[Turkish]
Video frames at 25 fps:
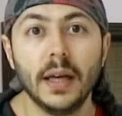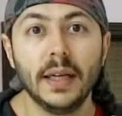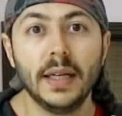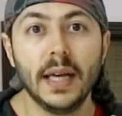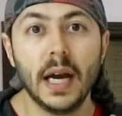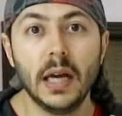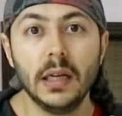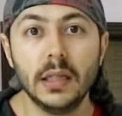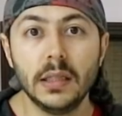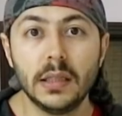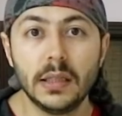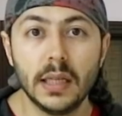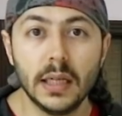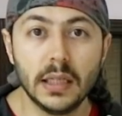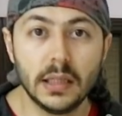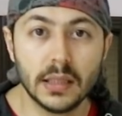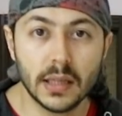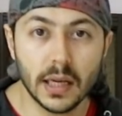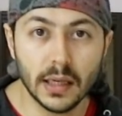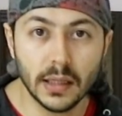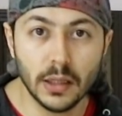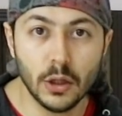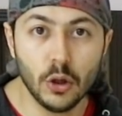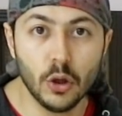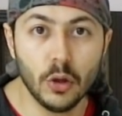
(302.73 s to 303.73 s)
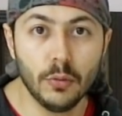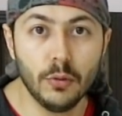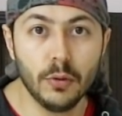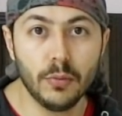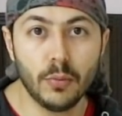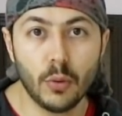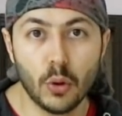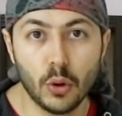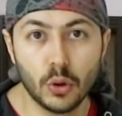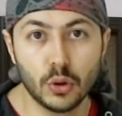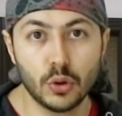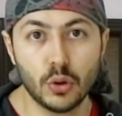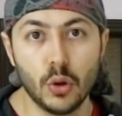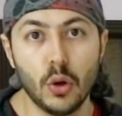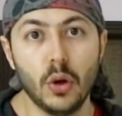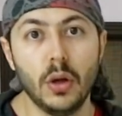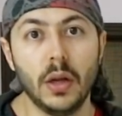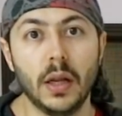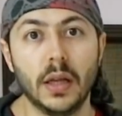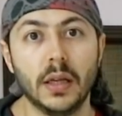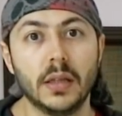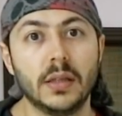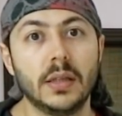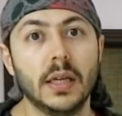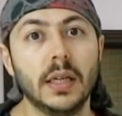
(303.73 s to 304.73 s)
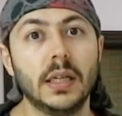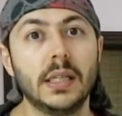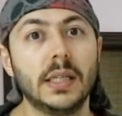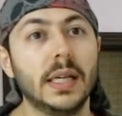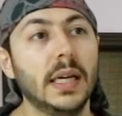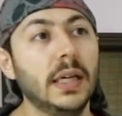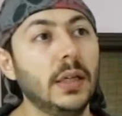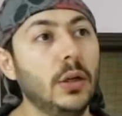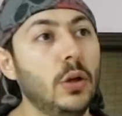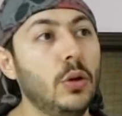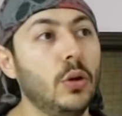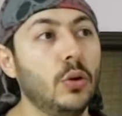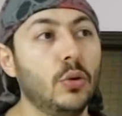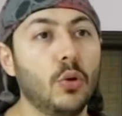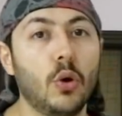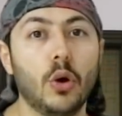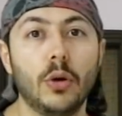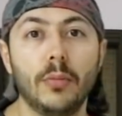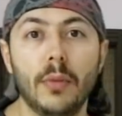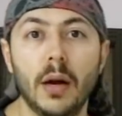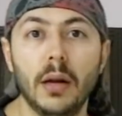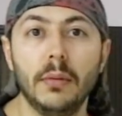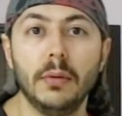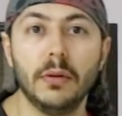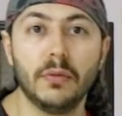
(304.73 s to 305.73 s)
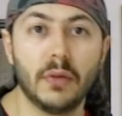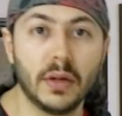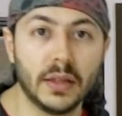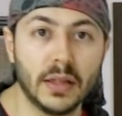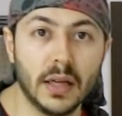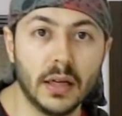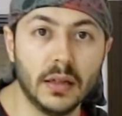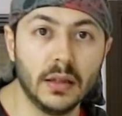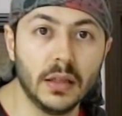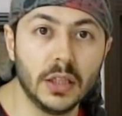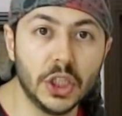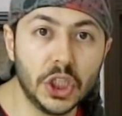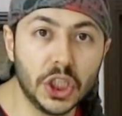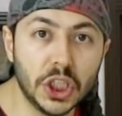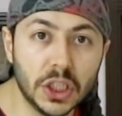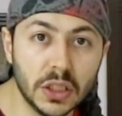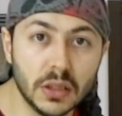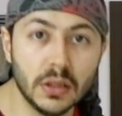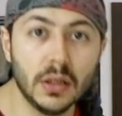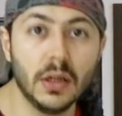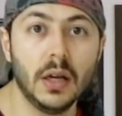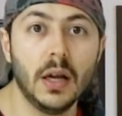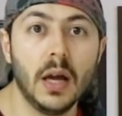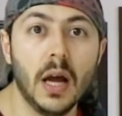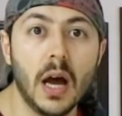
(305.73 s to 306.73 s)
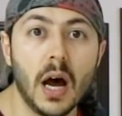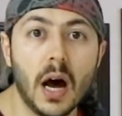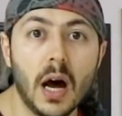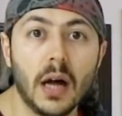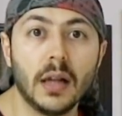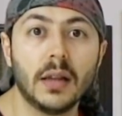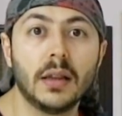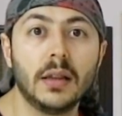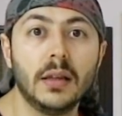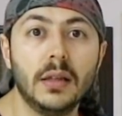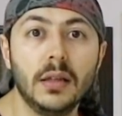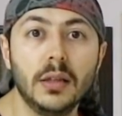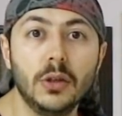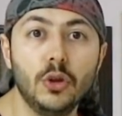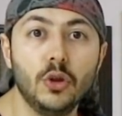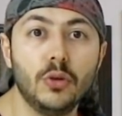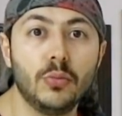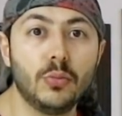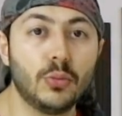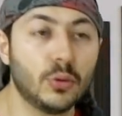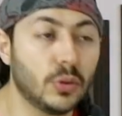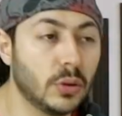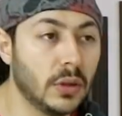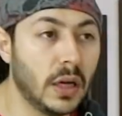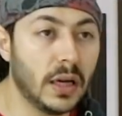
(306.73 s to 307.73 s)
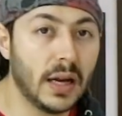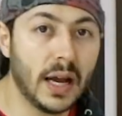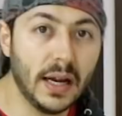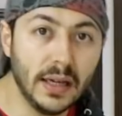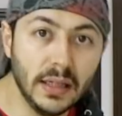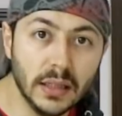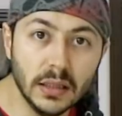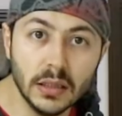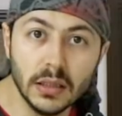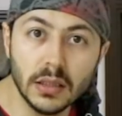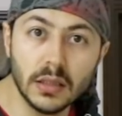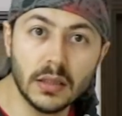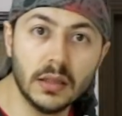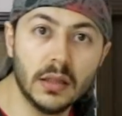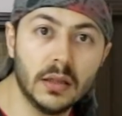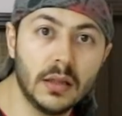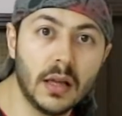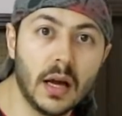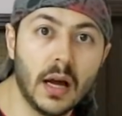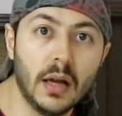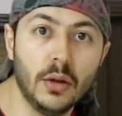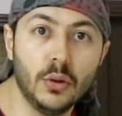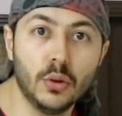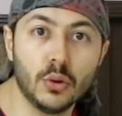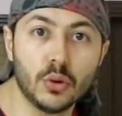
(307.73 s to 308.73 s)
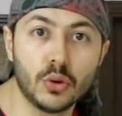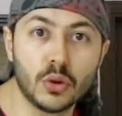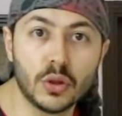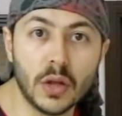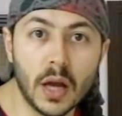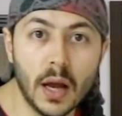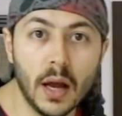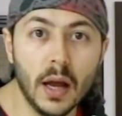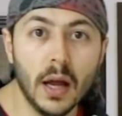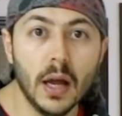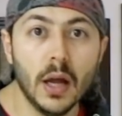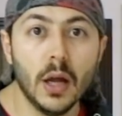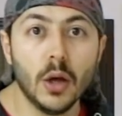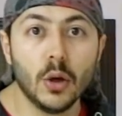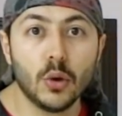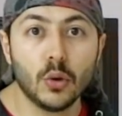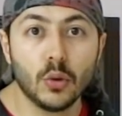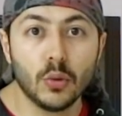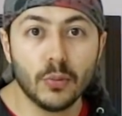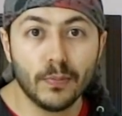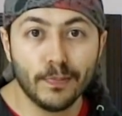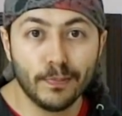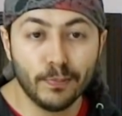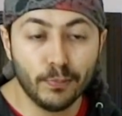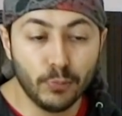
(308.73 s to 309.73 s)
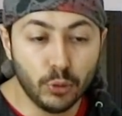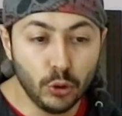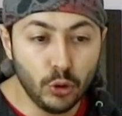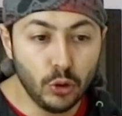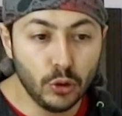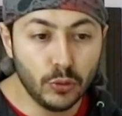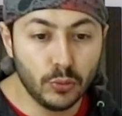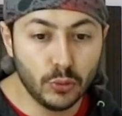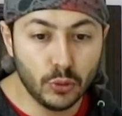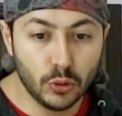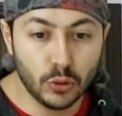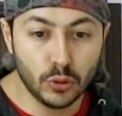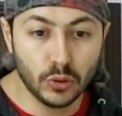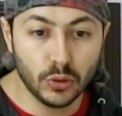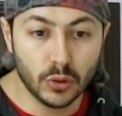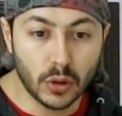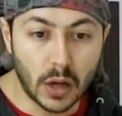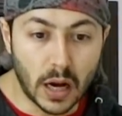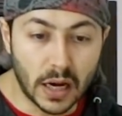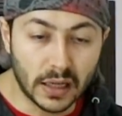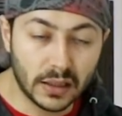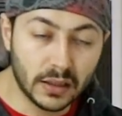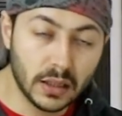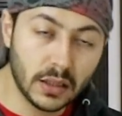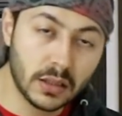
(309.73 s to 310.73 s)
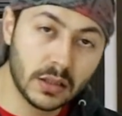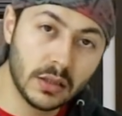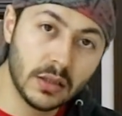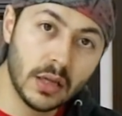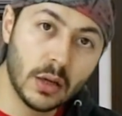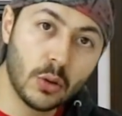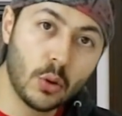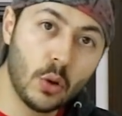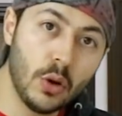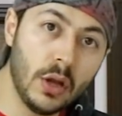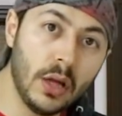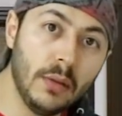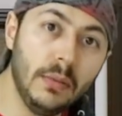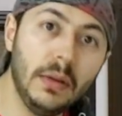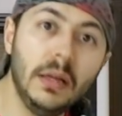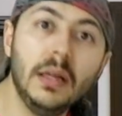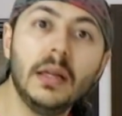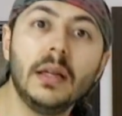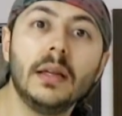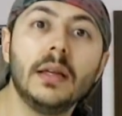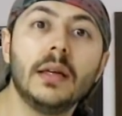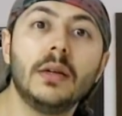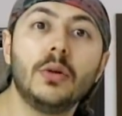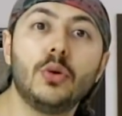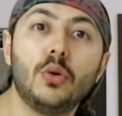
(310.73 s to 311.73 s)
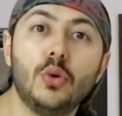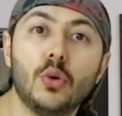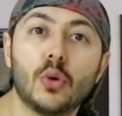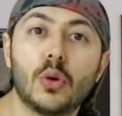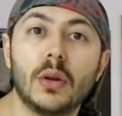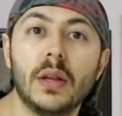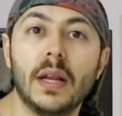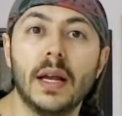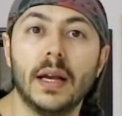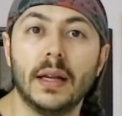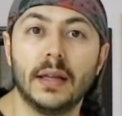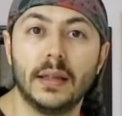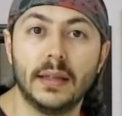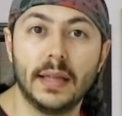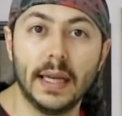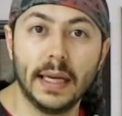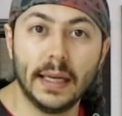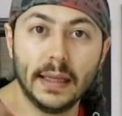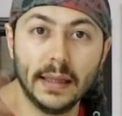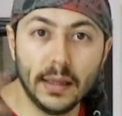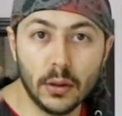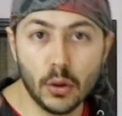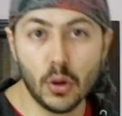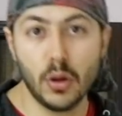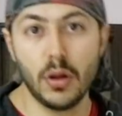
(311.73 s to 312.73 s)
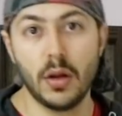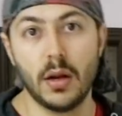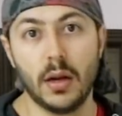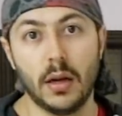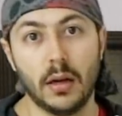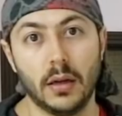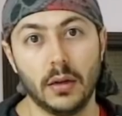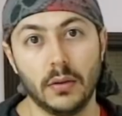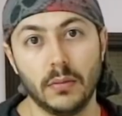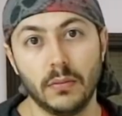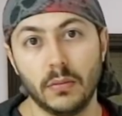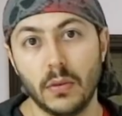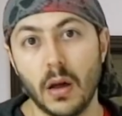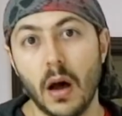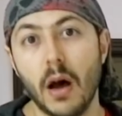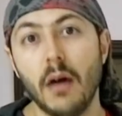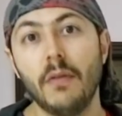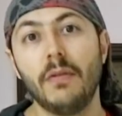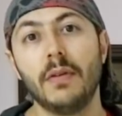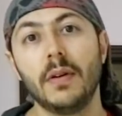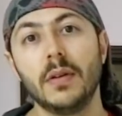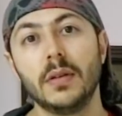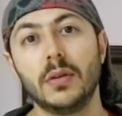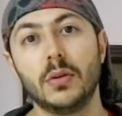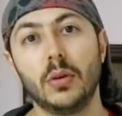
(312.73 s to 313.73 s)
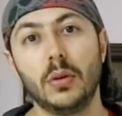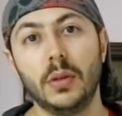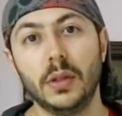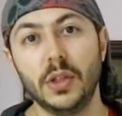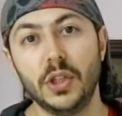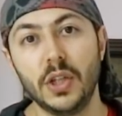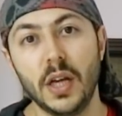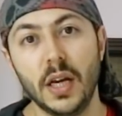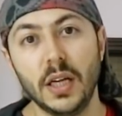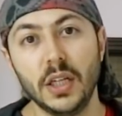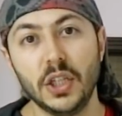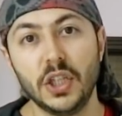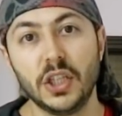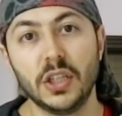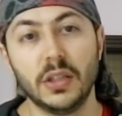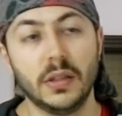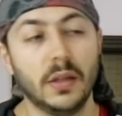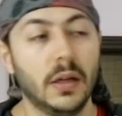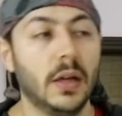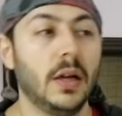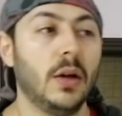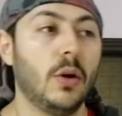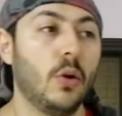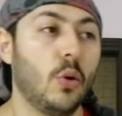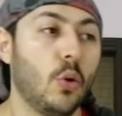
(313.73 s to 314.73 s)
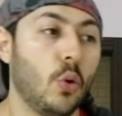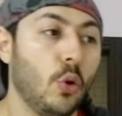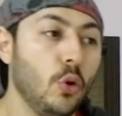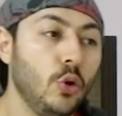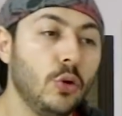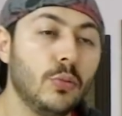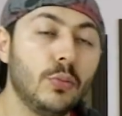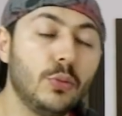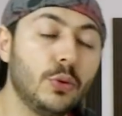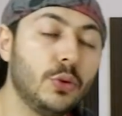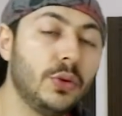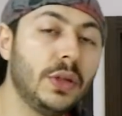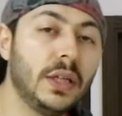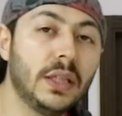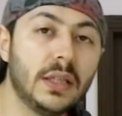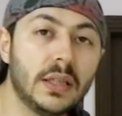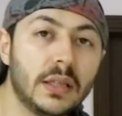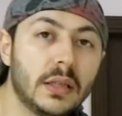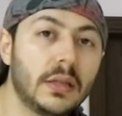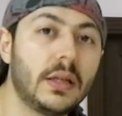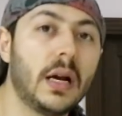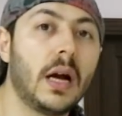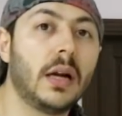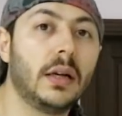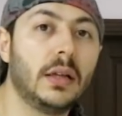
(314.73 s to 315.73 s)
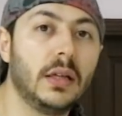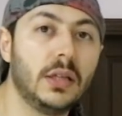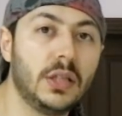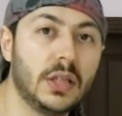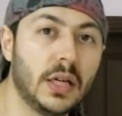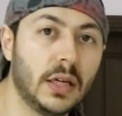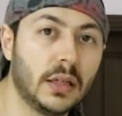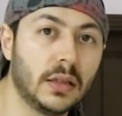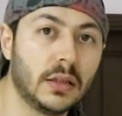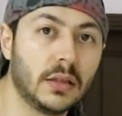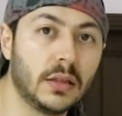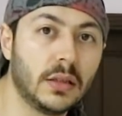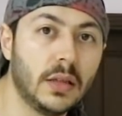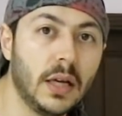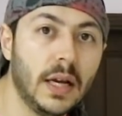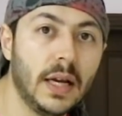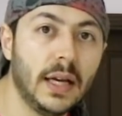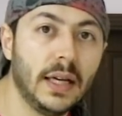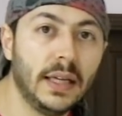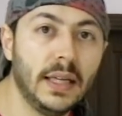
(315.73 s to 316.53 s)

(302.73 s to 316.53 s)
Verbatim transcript: Yani 80 kilo bir boksörle 80 kilo normal bir vatandaşın attığı yumruklar aynı hızda dahi olsa bu yumruğun arkasına koyabildikleri kütle teknik olarak daha fazla olacağı için o yumruğun etkisi de artacaktır.